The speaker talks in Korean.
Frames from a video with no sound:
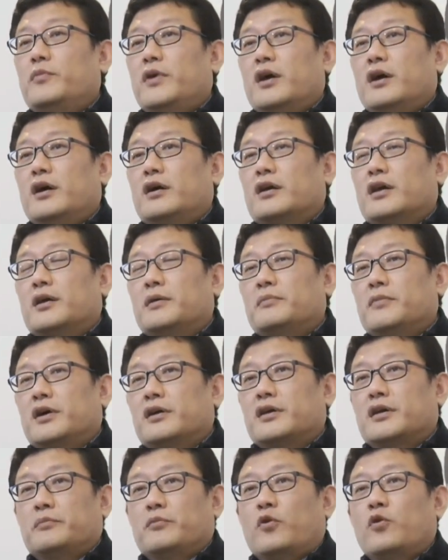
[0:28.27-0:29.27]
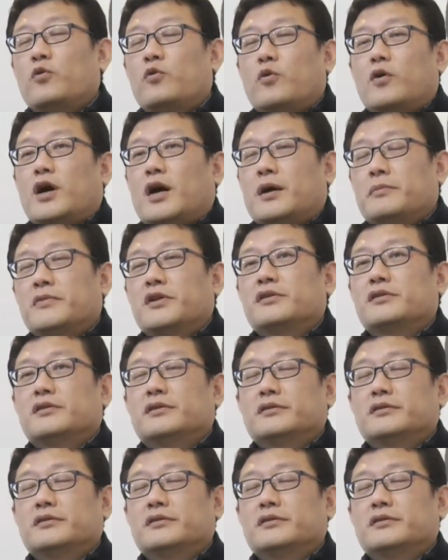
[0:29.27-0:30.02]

더 우매하게 막 이렇게 몰고